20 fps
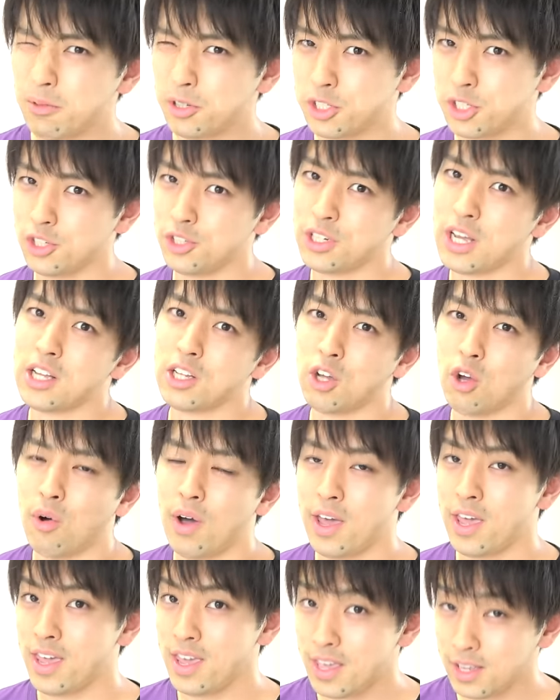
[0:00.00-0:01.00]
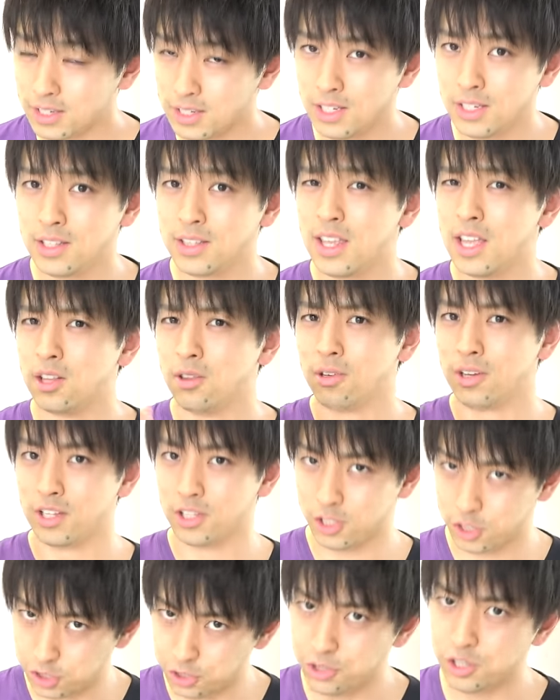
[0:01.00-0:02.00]
も中学校は平均点とか
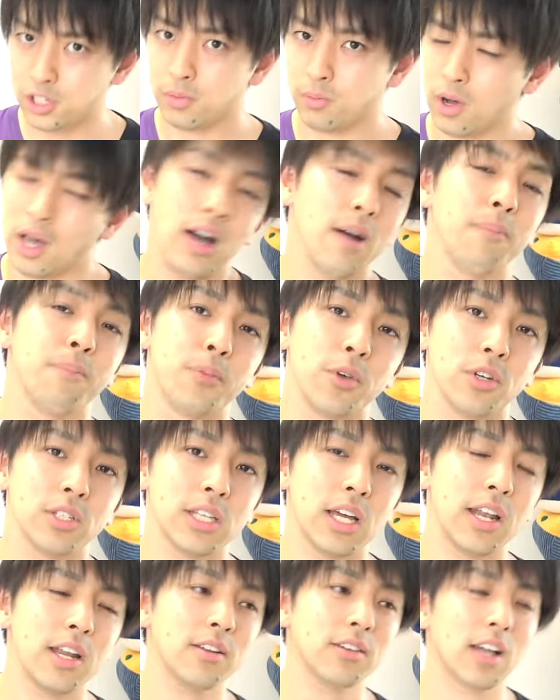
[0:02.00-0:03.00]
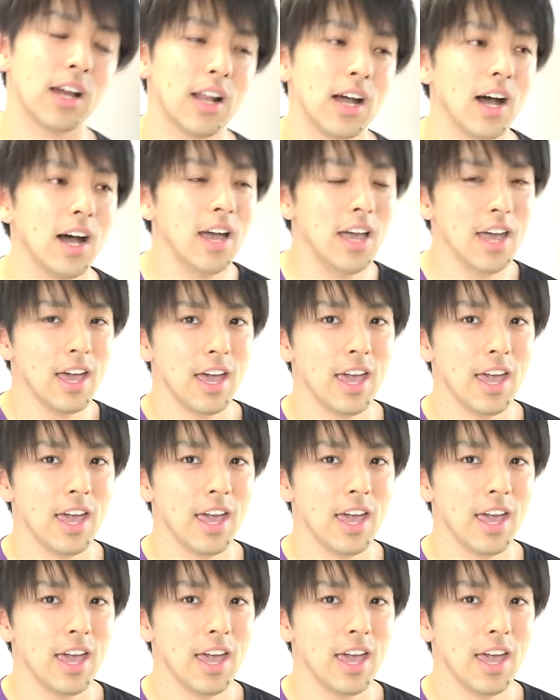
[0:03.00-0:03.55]
順位も発表されるから